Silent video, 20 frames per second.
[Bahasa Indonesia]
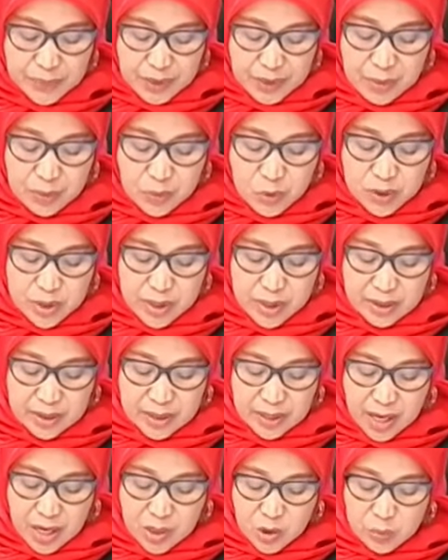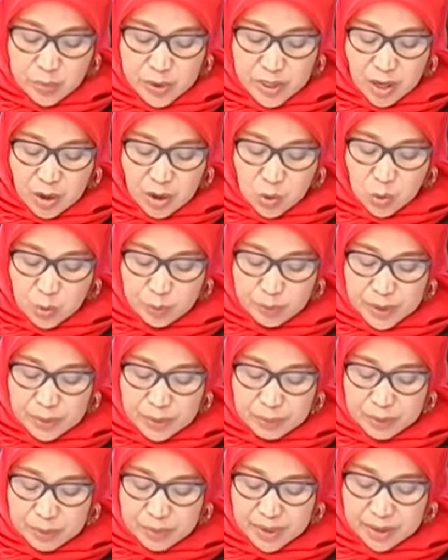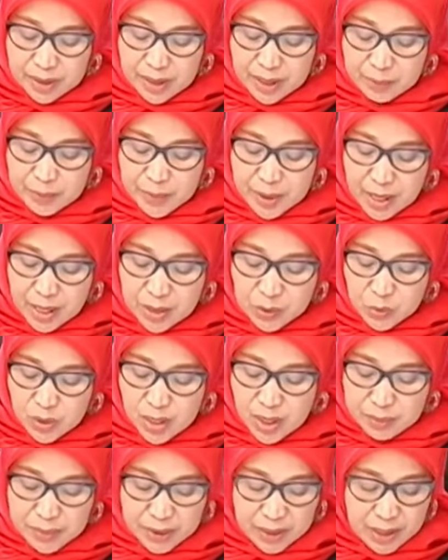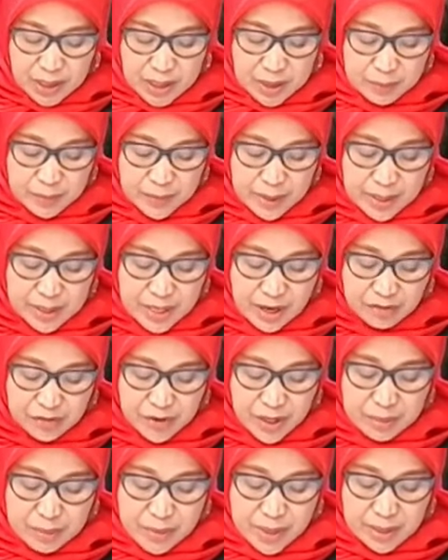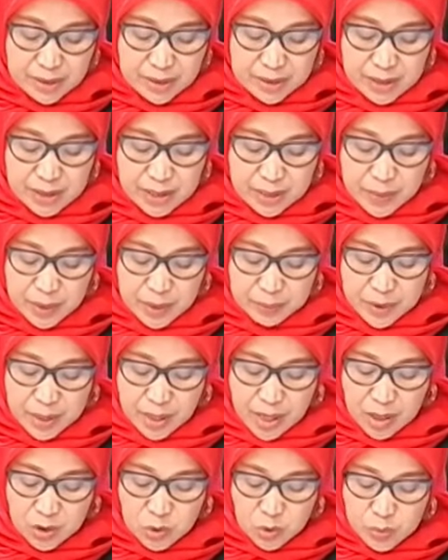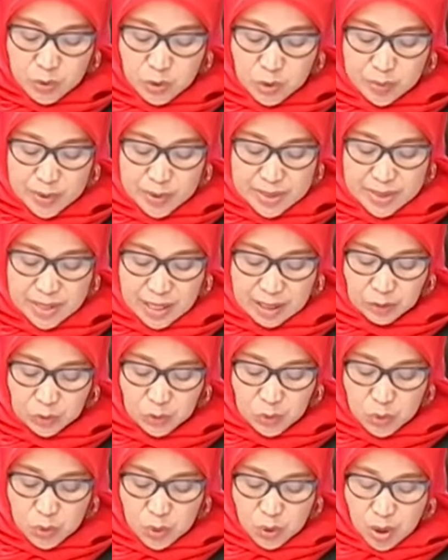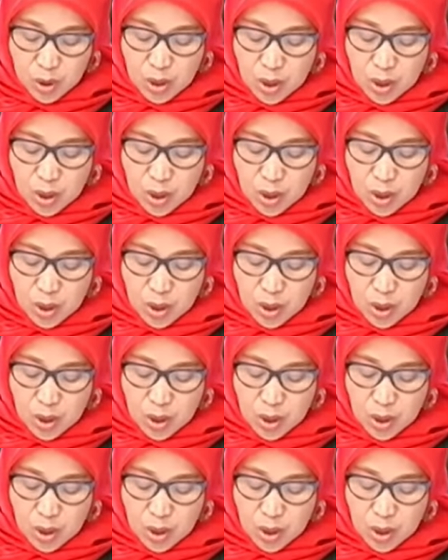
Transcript: Kemudian teradu menyanggupi permintaan pengadu dan mengirimkan daftar barang titipan pengadu berupa satu